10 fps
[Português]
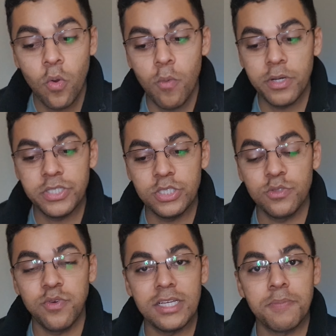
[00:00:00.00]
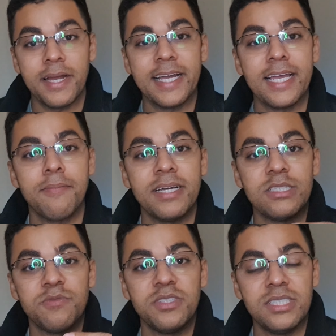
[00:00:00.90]
como a gente faz para ganhar
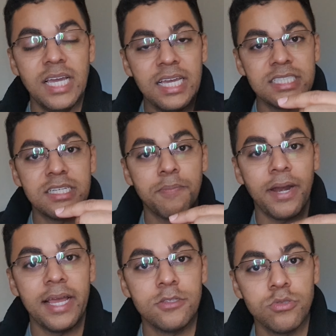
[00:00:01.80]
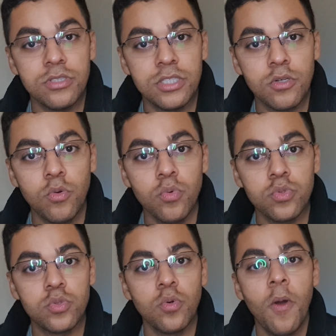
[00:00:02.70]
mais eficiência, para reduzir
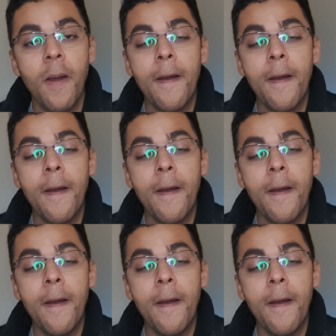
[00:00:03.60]
custo,